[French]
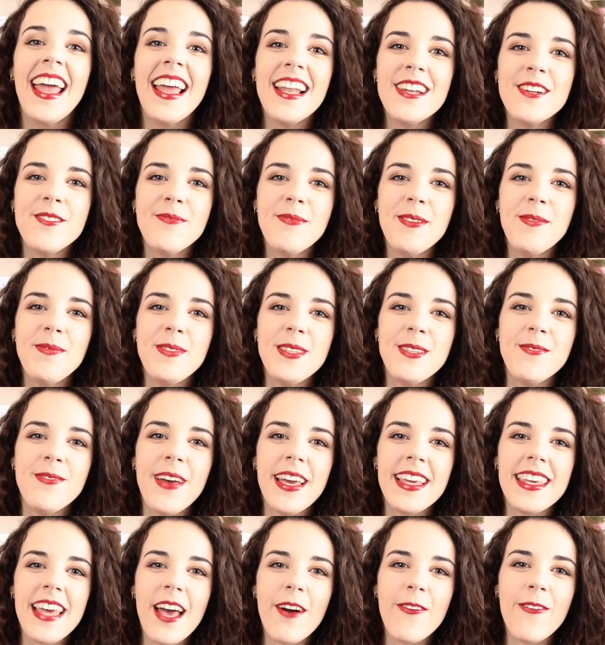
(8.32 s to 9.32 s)
Hello mes petits
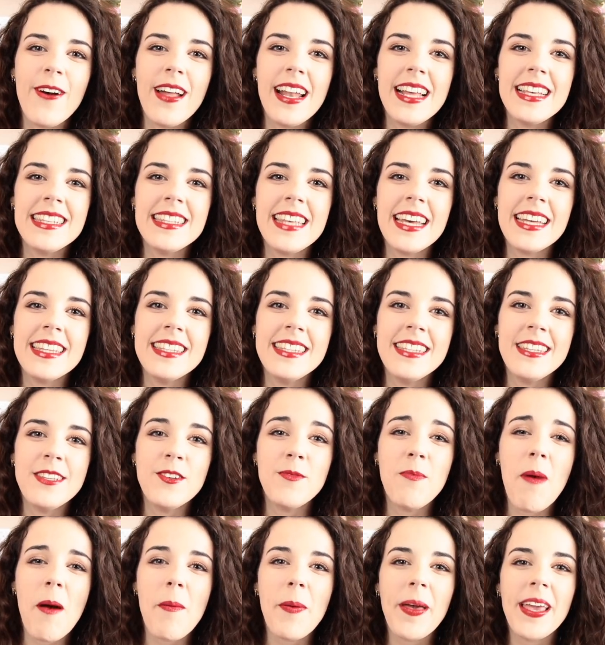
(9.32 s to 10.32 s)
macarons à la sardine et
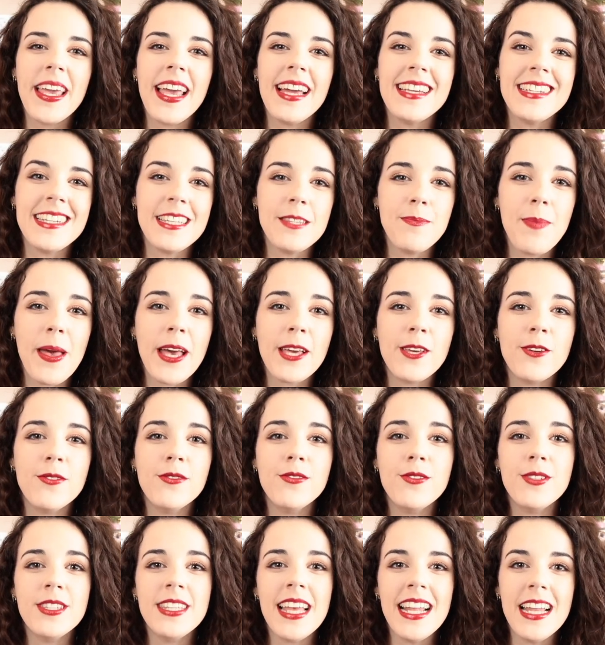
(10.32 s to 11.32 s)
au paprika, j'espère que
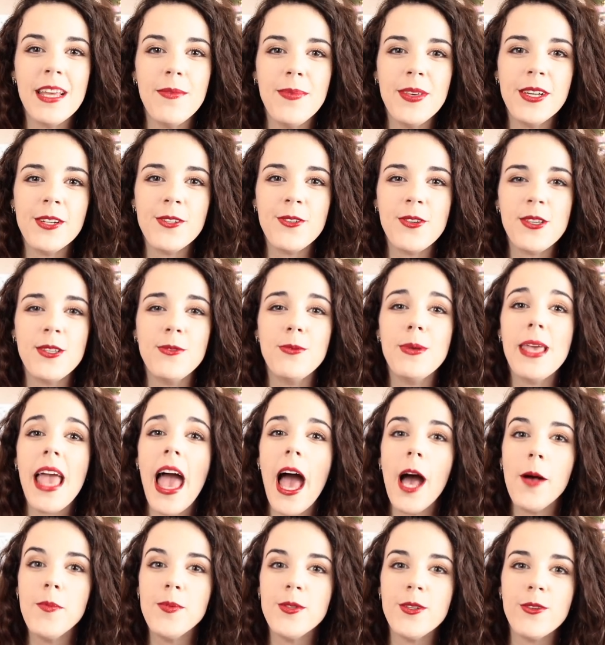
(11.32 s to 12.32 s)
vous allez bien, je suis
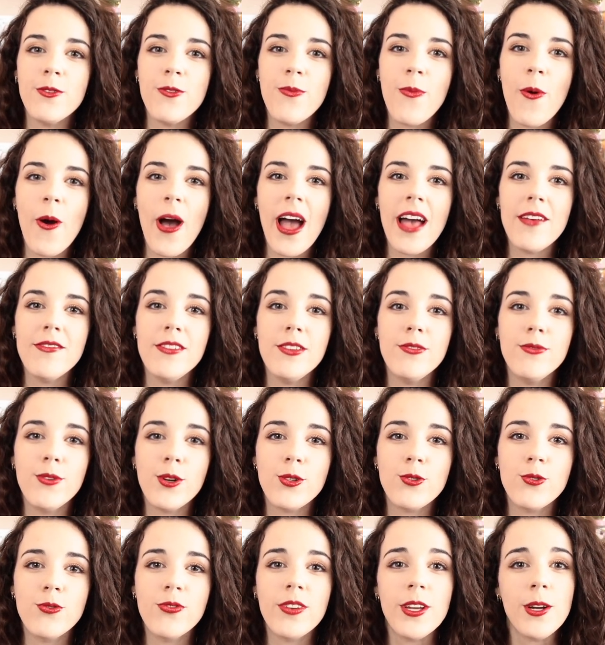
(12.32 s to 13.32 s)
absolument ravie de vous
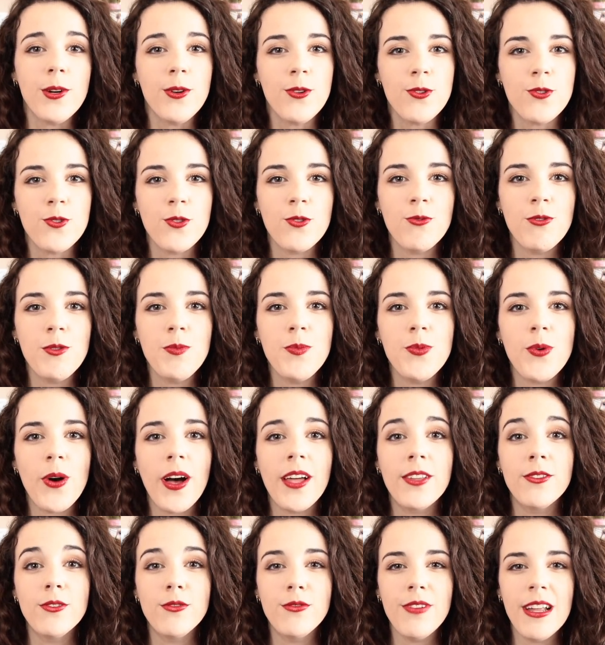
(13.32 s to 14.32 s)
retrouver aujourd'hui pour
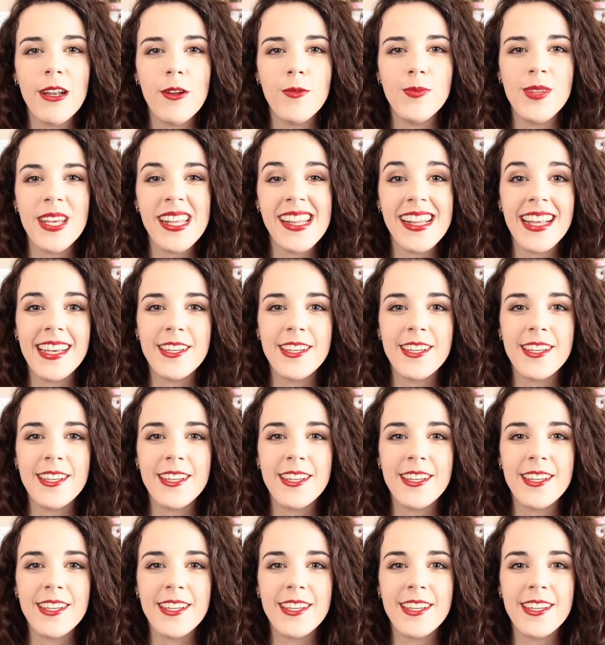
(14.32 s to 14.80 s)
un nouvel update